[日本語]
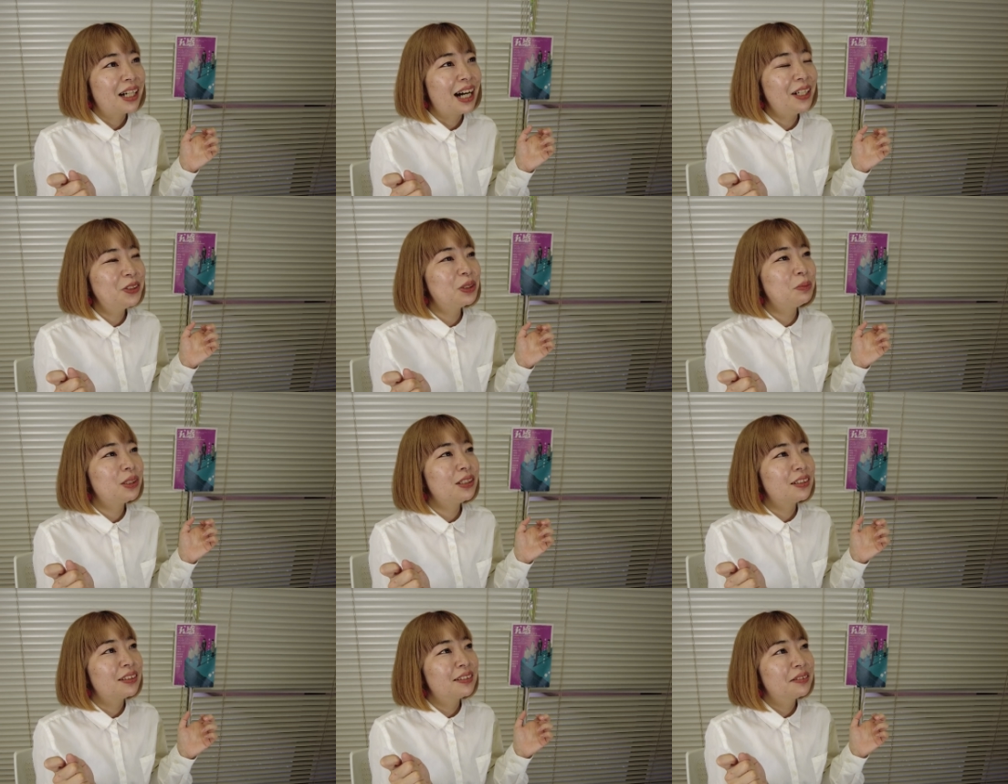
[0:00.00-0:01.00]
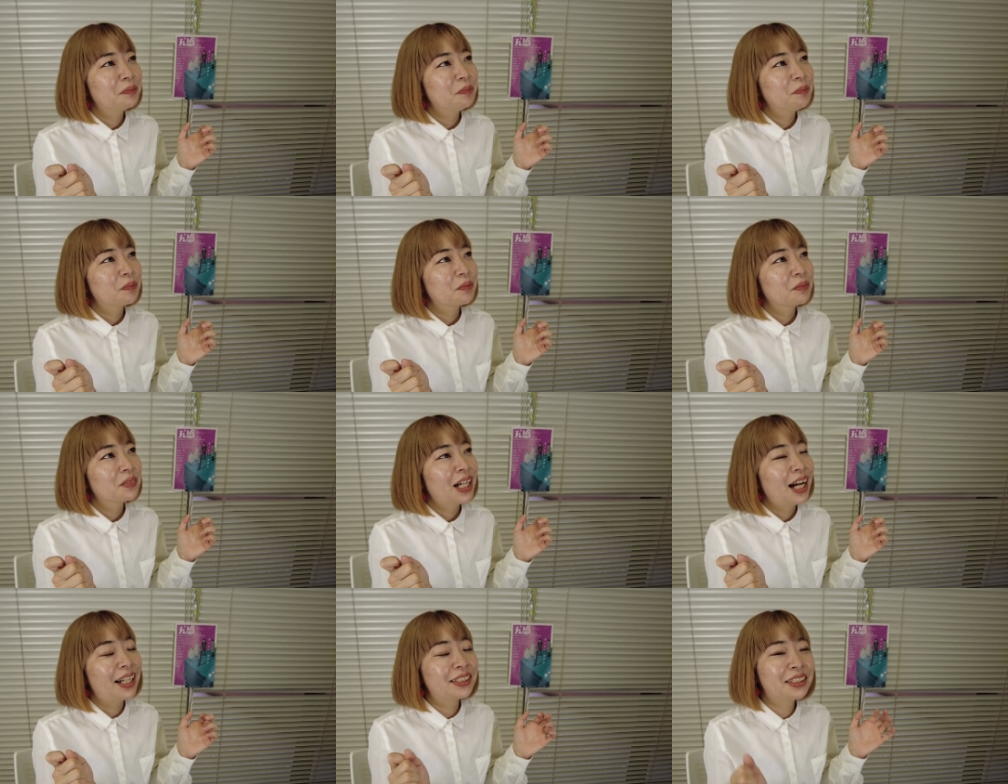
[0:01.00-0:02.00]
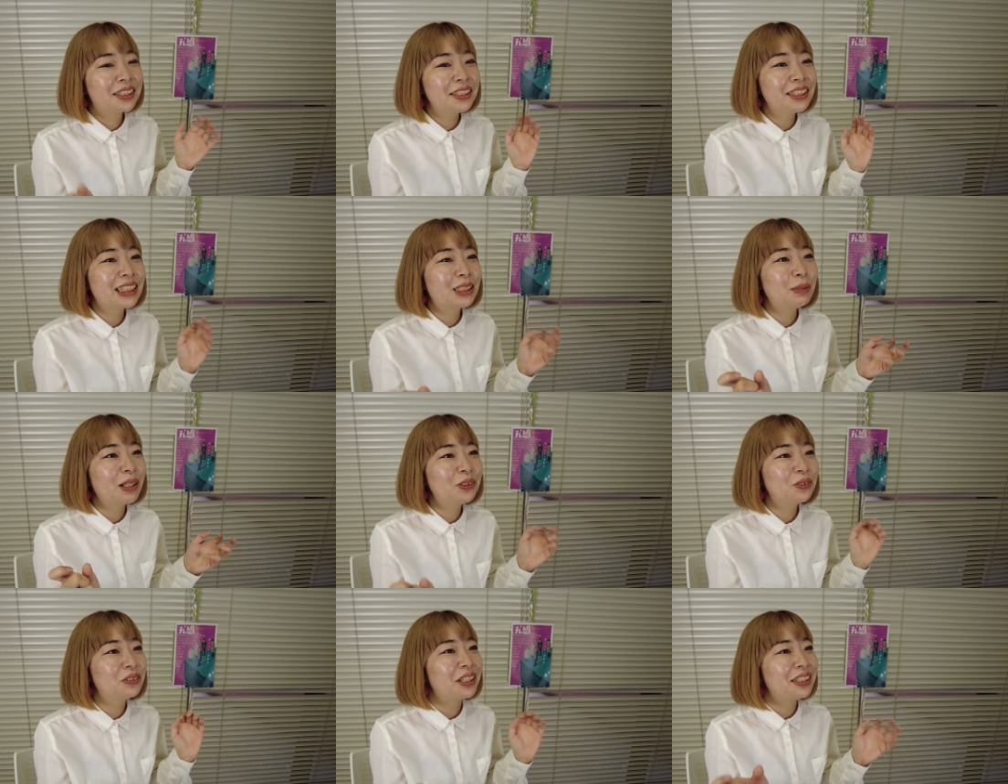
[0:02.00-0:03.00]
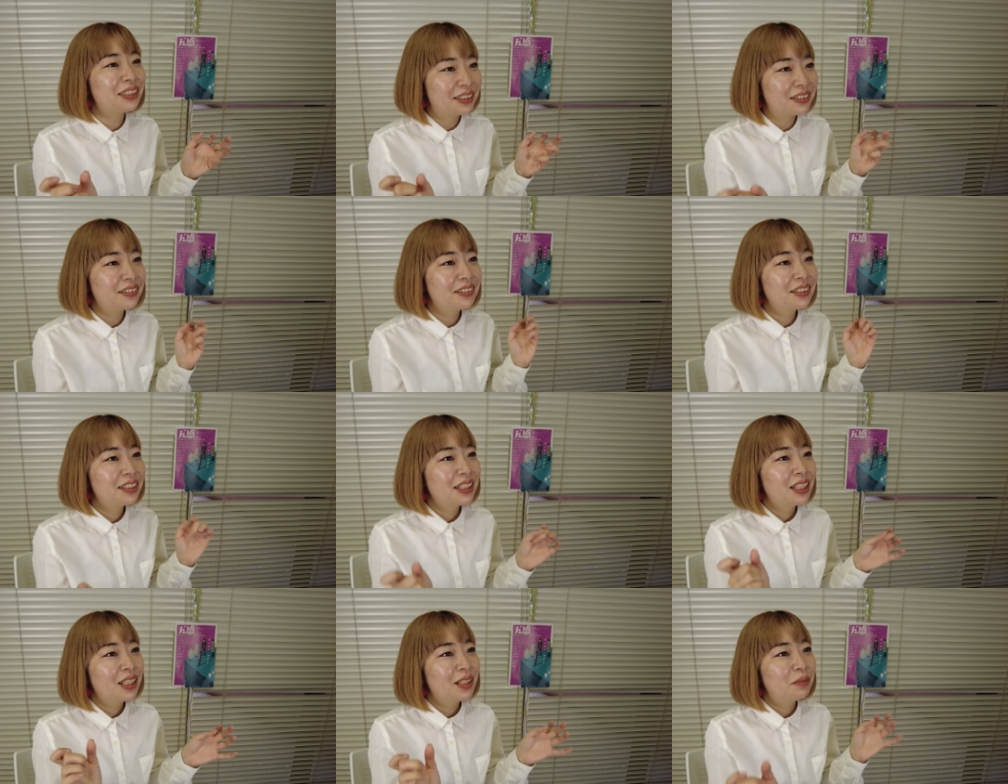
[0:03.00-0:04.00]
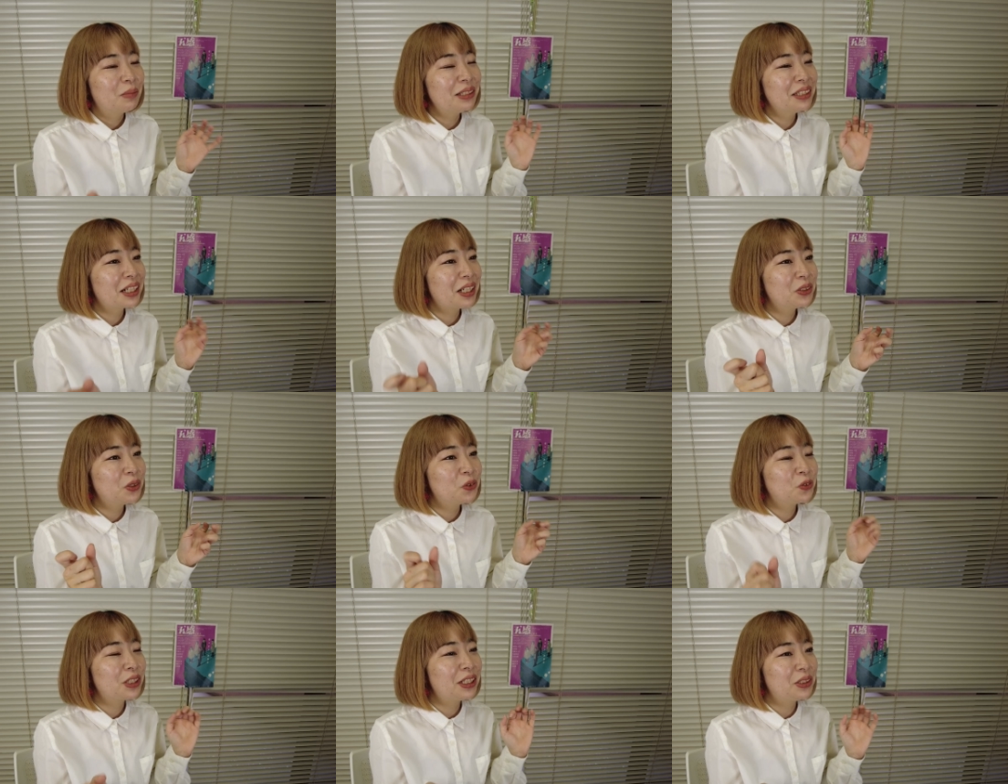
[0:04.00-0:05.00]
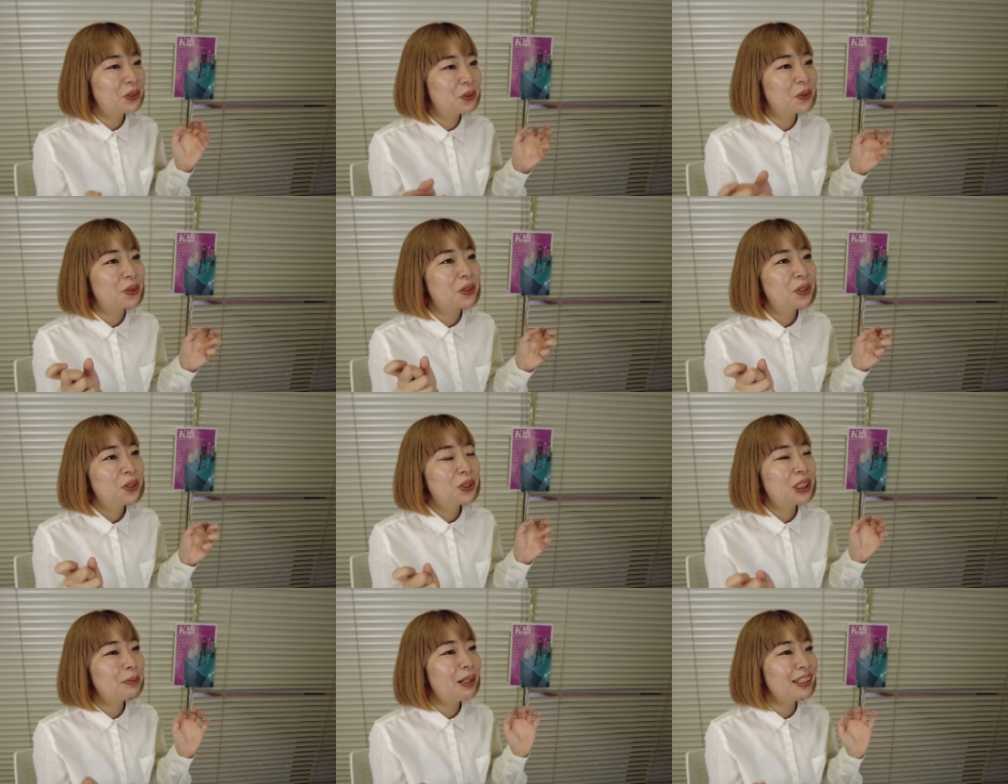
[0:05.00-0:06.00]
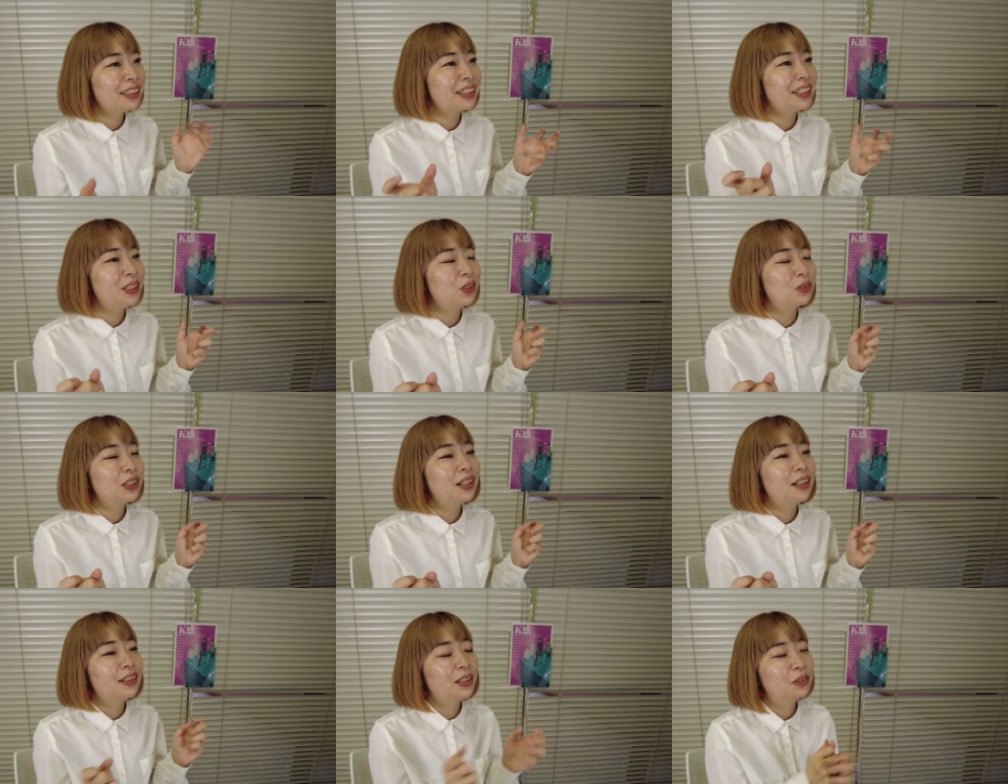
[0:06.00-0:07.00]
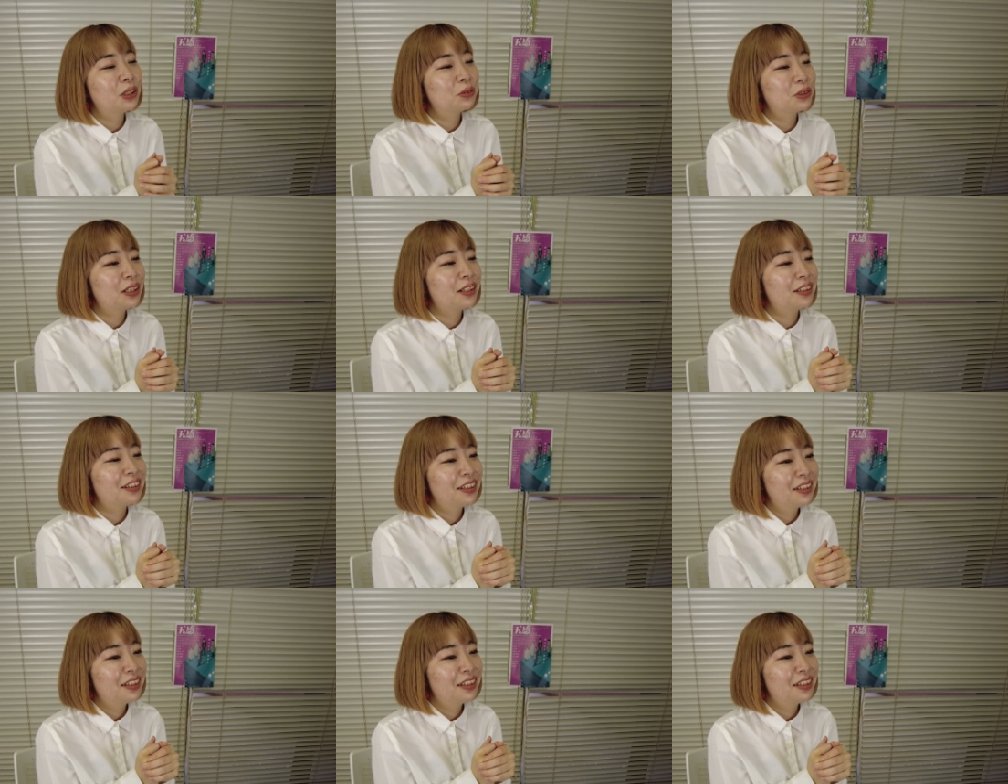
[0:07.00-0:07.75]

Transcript: ある意味発信しまくっていい、真ん中のふたりを振り回していいような役なので、